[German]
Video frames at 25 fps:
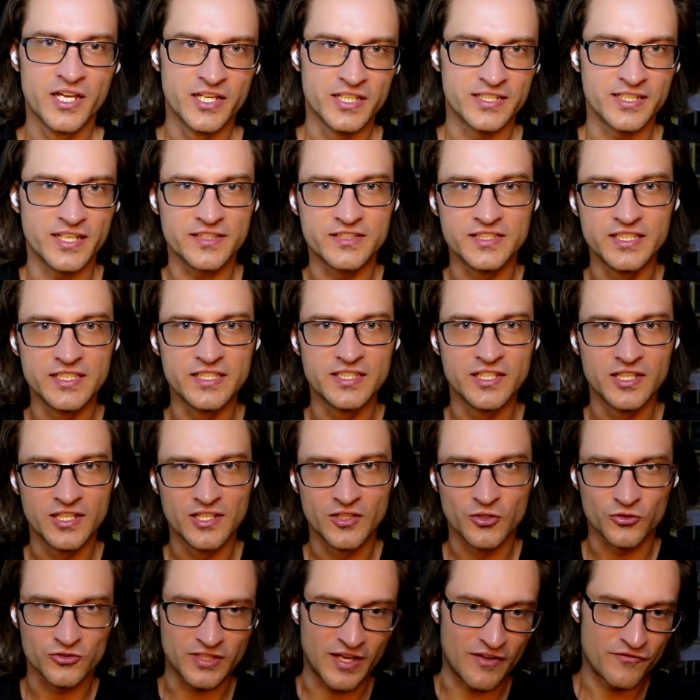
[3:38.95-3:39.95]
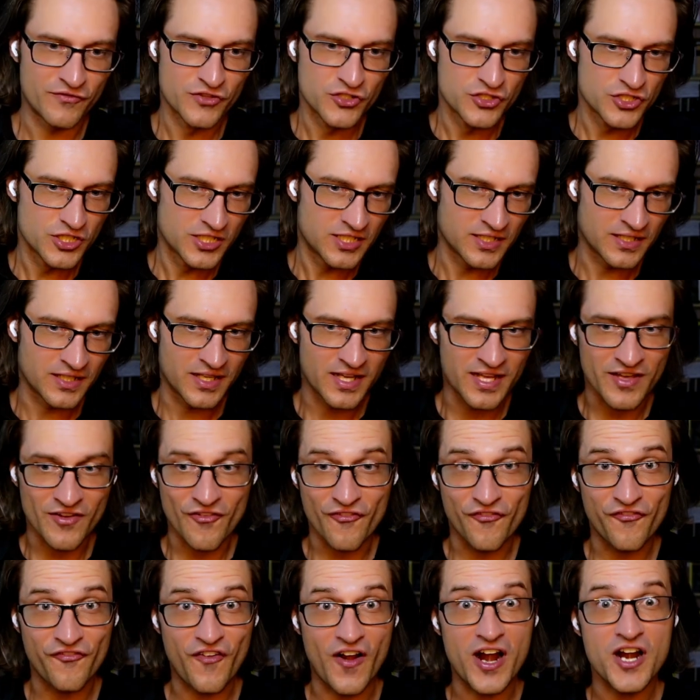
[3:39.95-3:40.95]
ja, die unter Anführungsstrichen
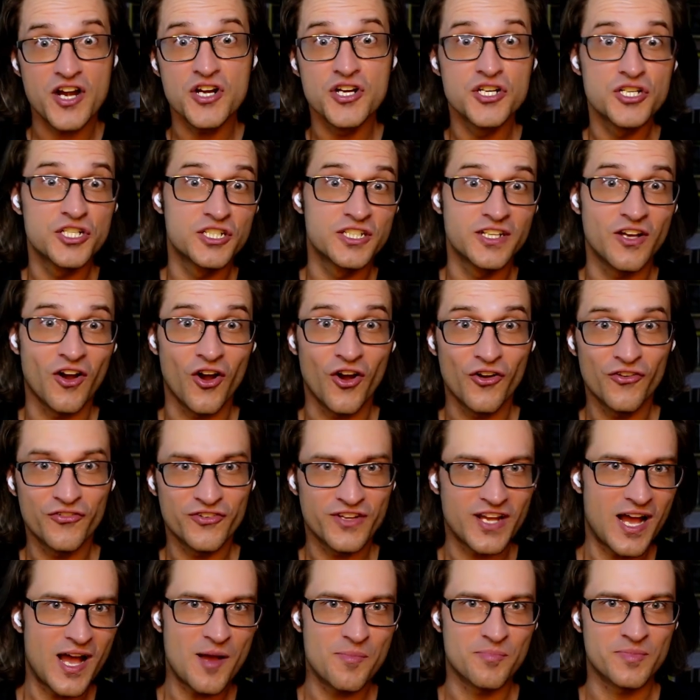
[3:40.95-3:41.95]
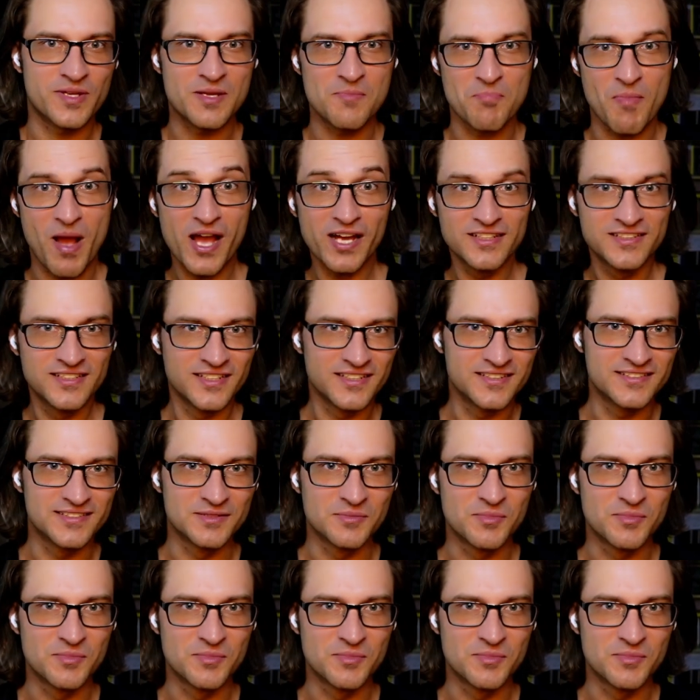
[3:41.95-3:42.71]
falsch die Aufgaben gemacht hat,